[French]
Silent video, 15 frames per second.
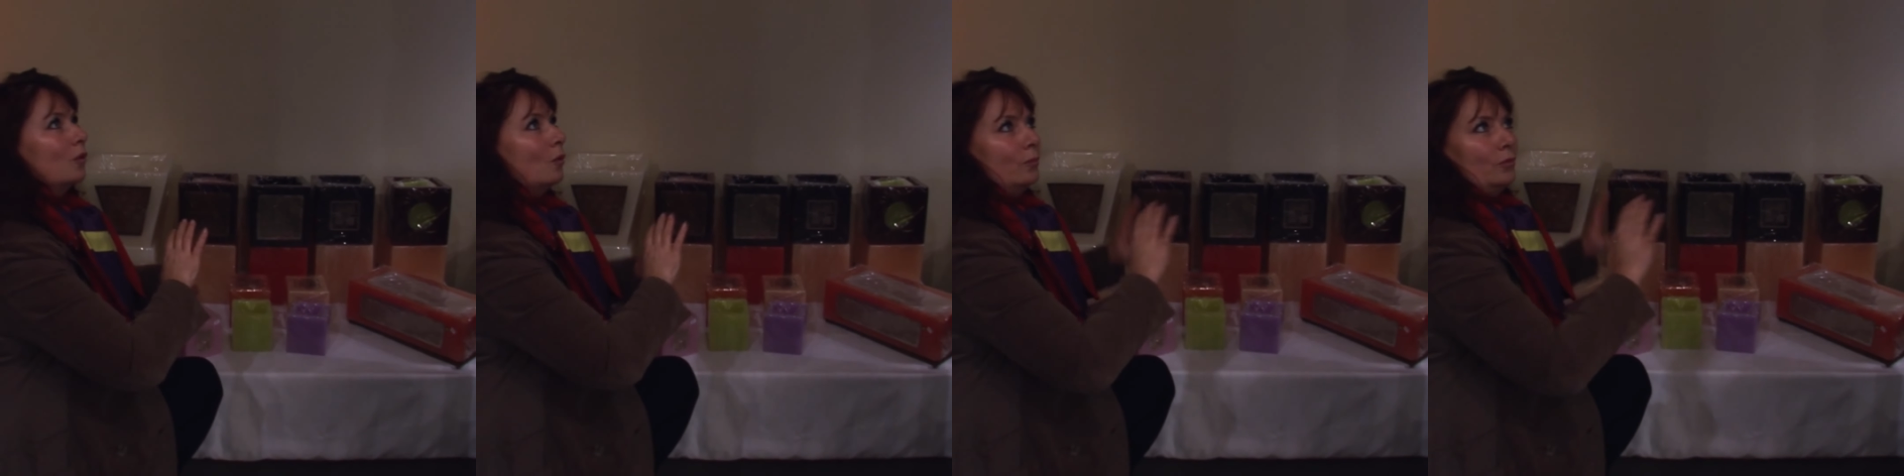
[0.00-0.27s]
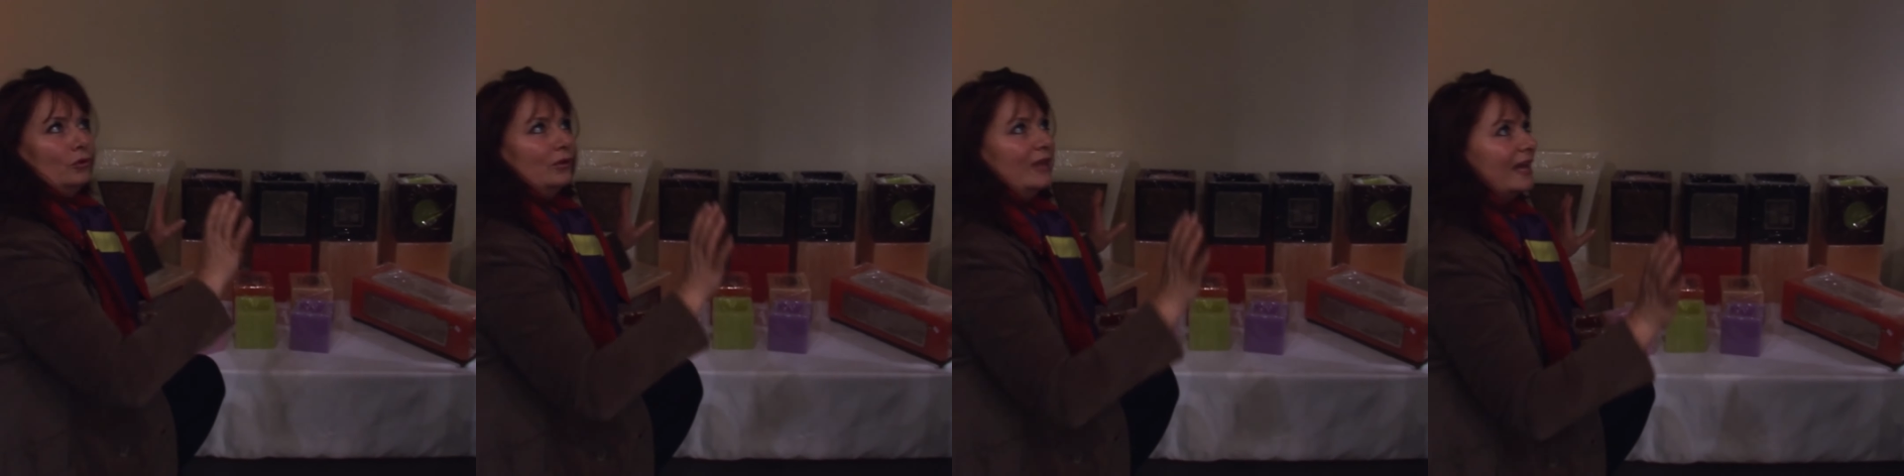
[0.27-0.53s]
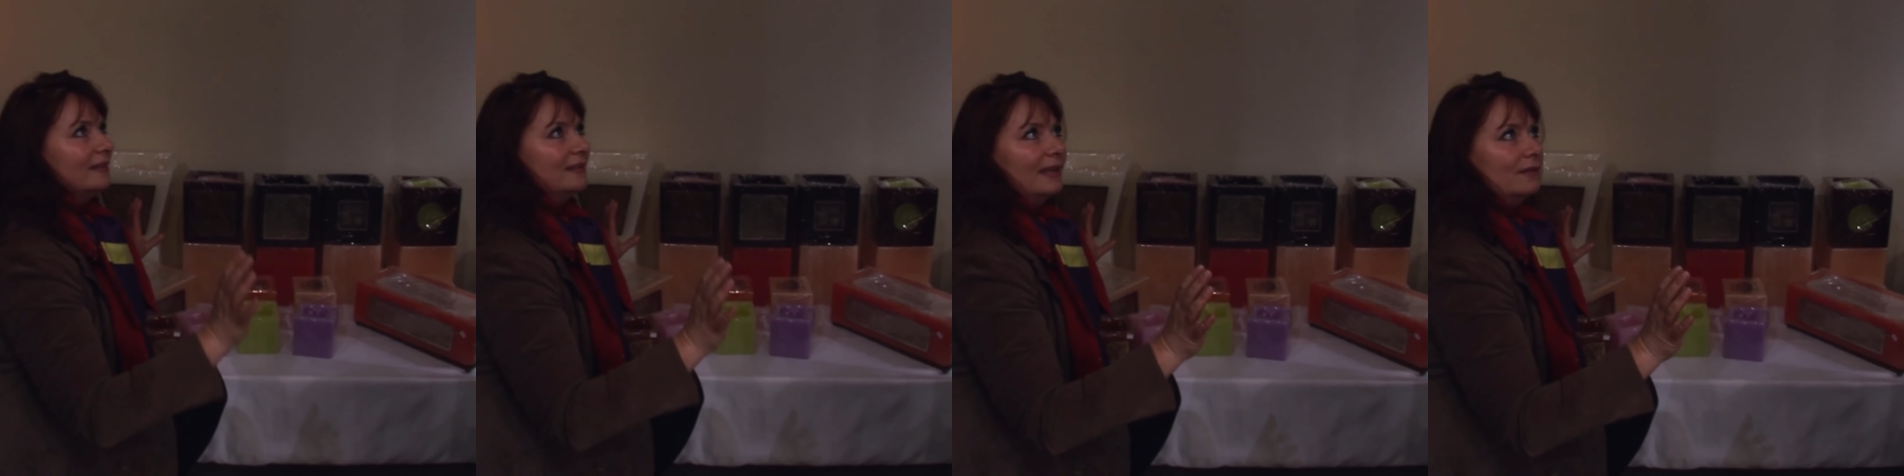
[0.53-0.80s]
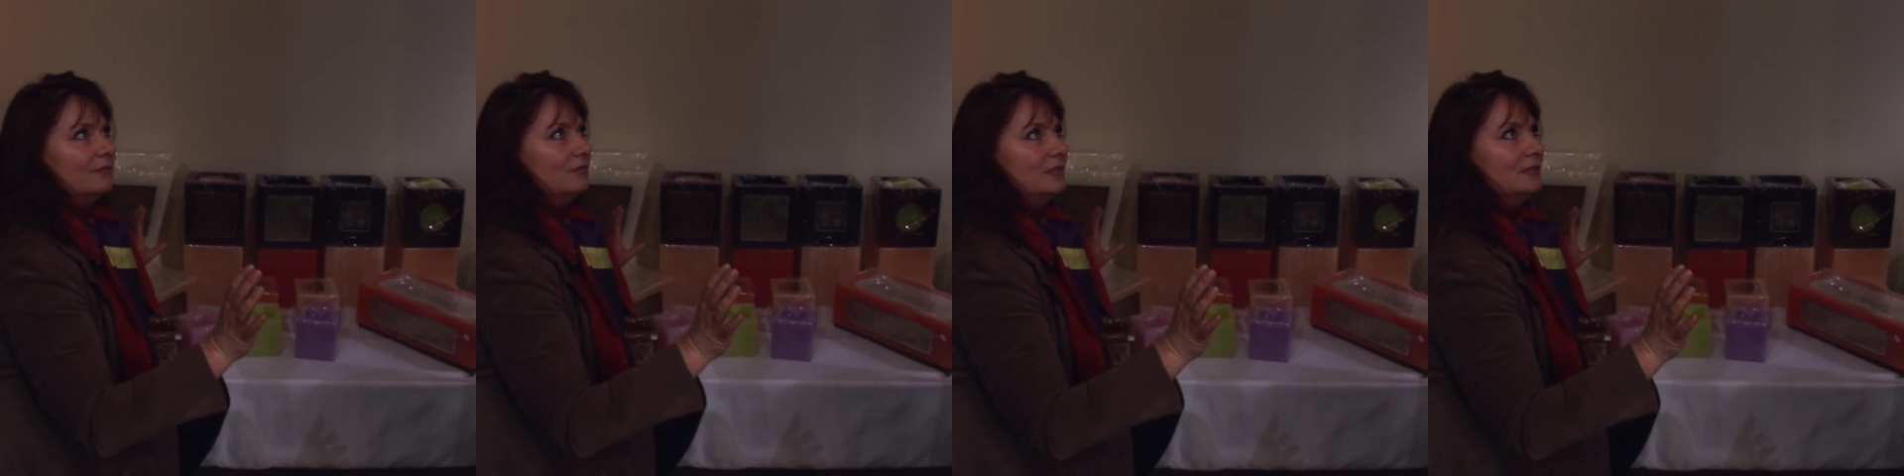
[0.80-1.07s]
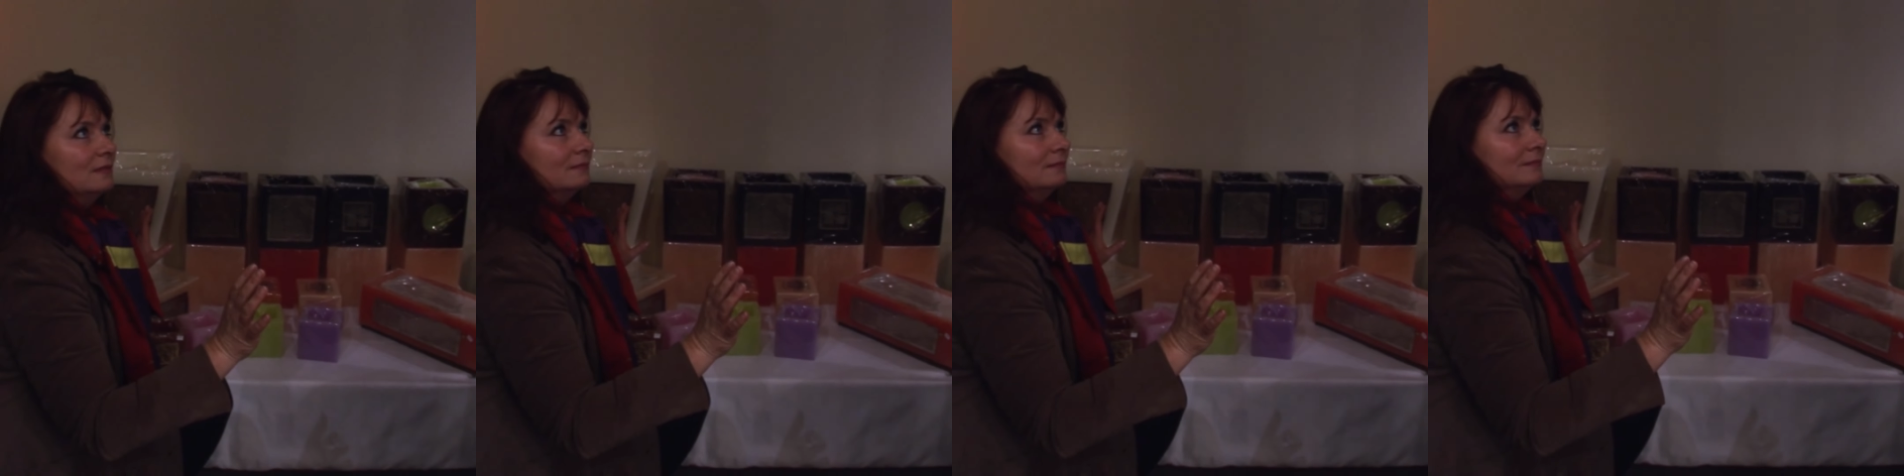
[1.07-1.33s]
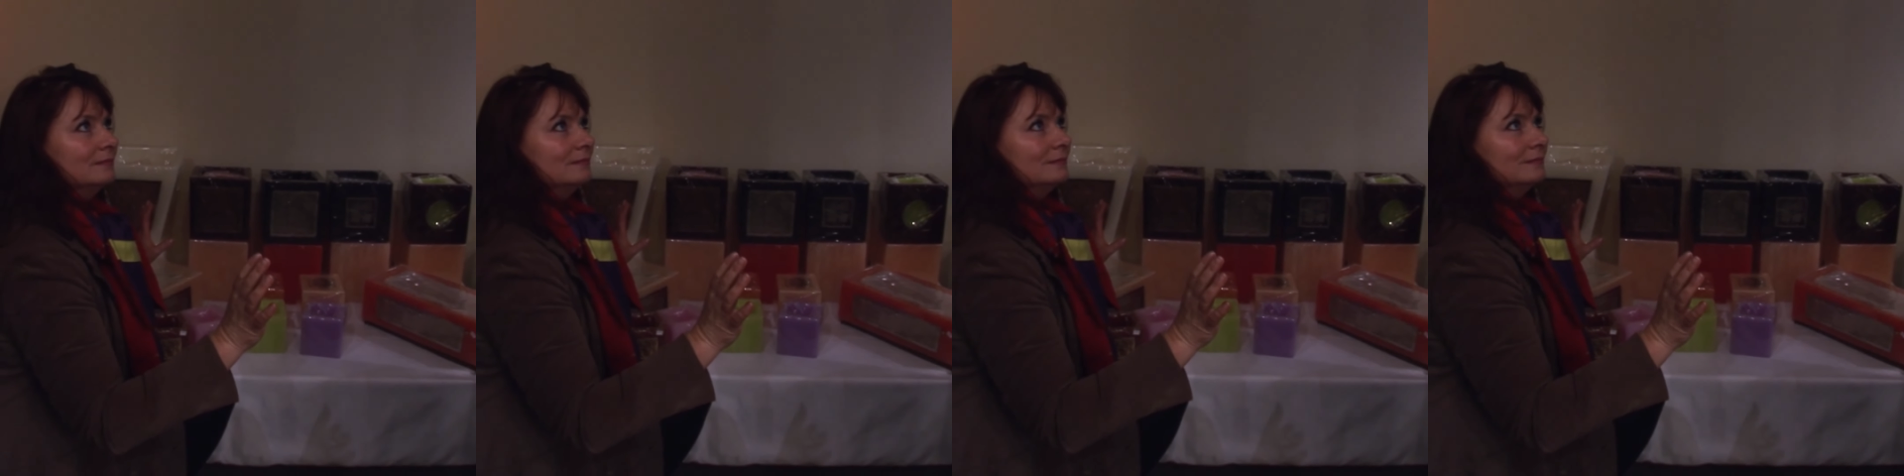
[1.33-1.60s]
on peut le garder à vie.
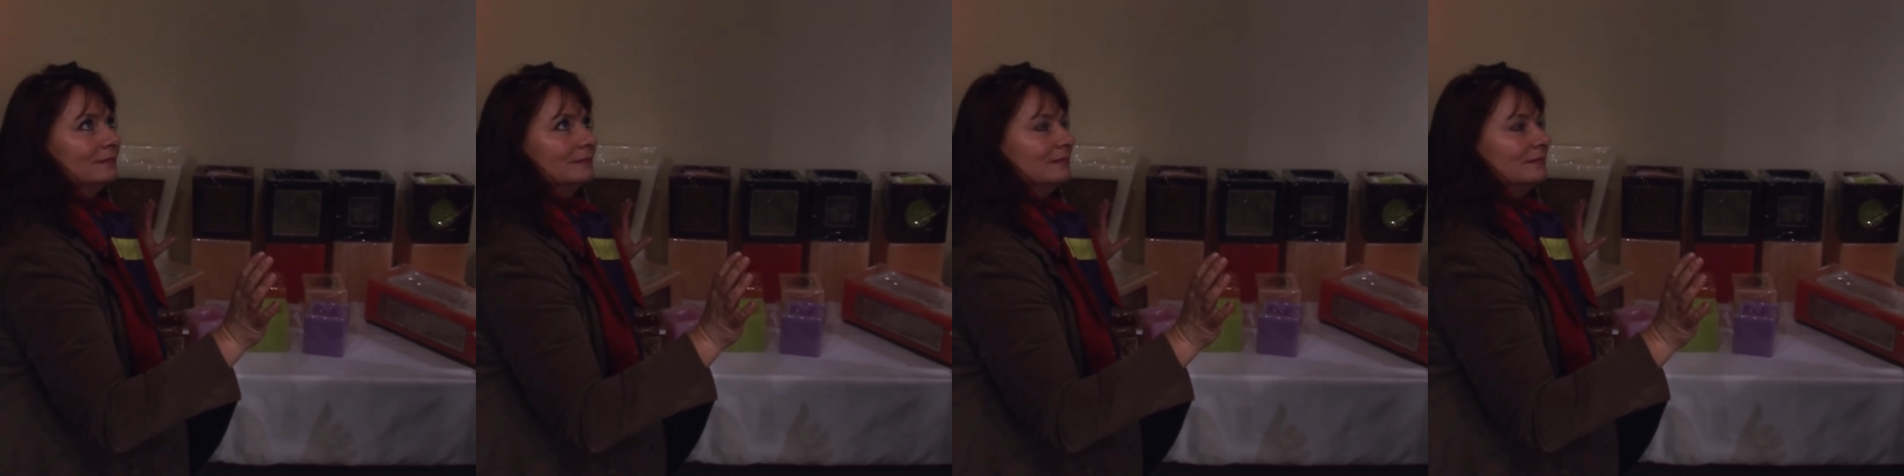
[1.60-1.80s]
C'est ça.